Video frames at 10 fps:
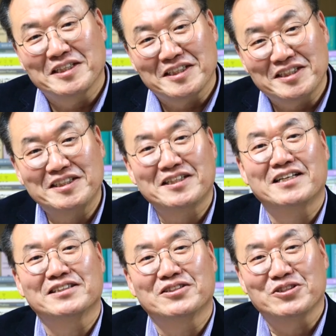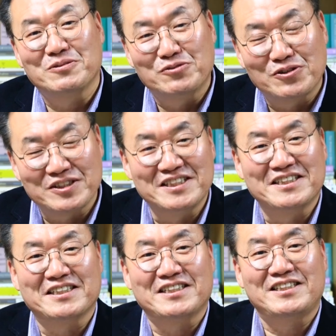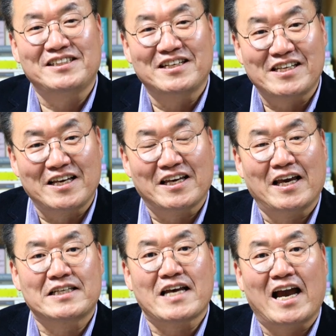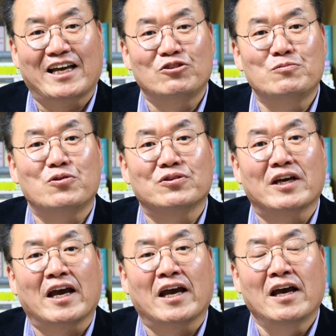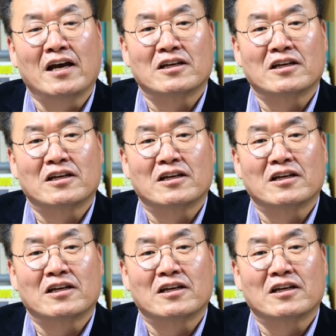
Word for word: 시라는 것이 무엇인지 시의 세계에 자기도 모르게